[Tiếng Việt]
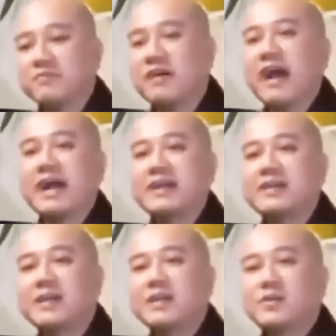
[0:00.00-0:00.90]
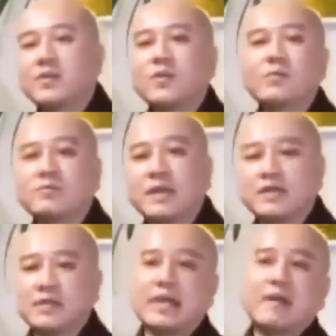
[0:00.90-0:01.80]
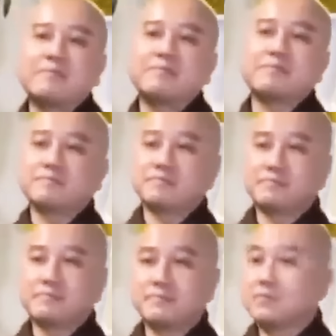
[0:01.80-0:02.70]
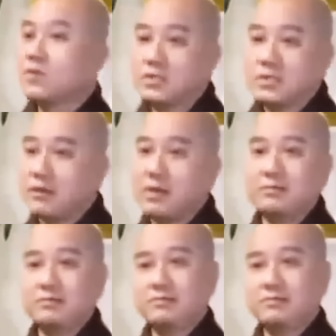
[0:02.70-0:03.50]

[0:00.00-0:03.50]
vải thun để giữ ấm. Có sao đâu.